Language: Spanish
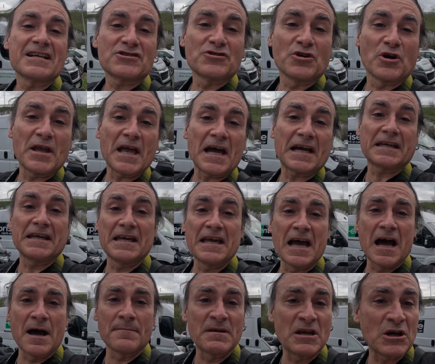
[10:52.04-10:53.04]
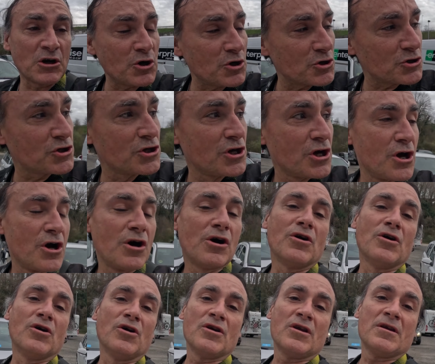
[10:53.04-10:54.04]
estoy aquí, amigos.
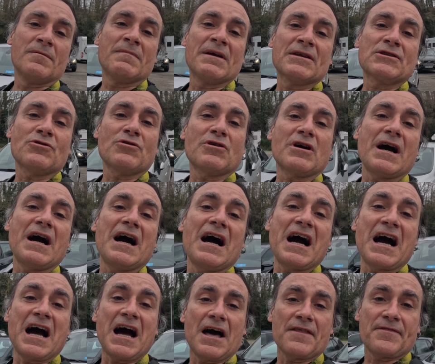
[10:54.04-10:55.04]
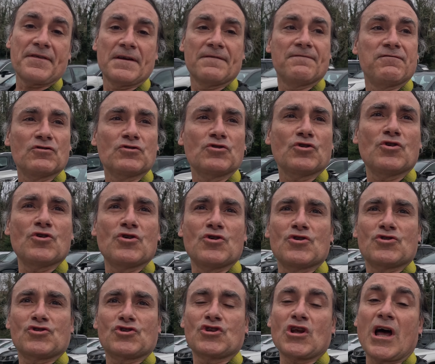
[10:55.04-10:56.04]
Hoy me toca hacer
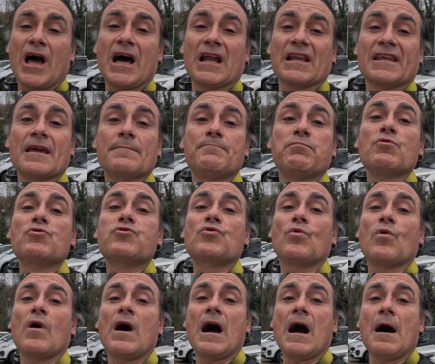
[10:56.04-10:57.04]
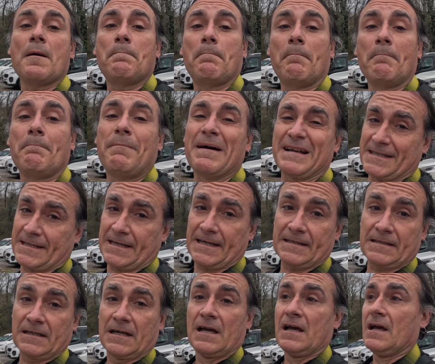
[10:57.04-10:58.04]
fotos al Guipúzcoa
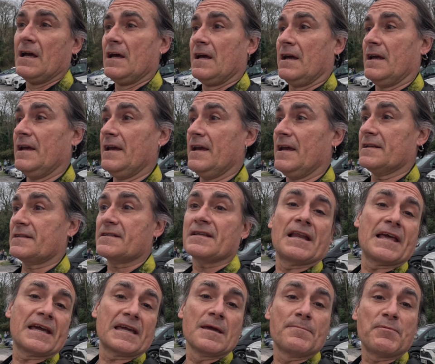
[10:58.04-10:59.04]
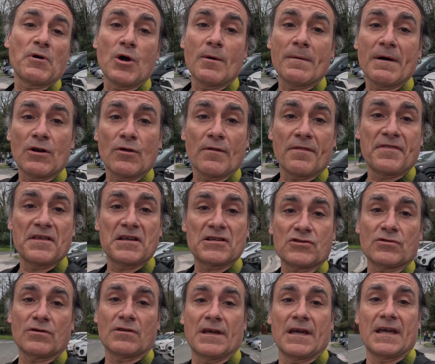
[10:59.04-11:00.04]
Basket. Es el equipo de
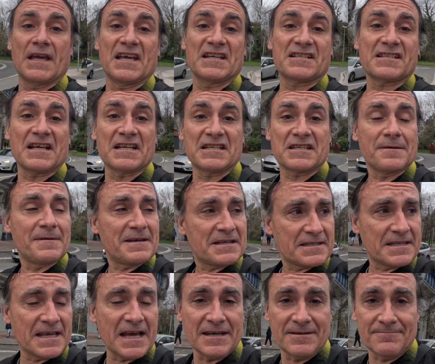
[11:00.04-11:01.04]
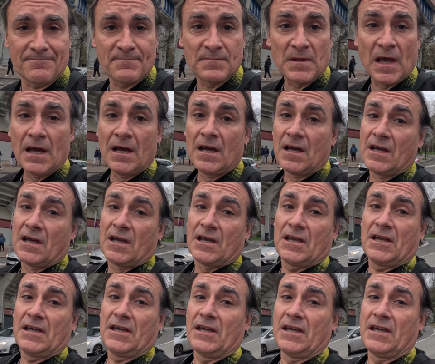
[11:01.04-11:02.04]
baloncesto de San Sebastián.
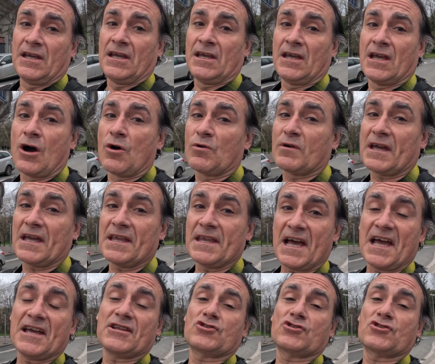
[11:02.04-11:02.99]
Y aunque ya he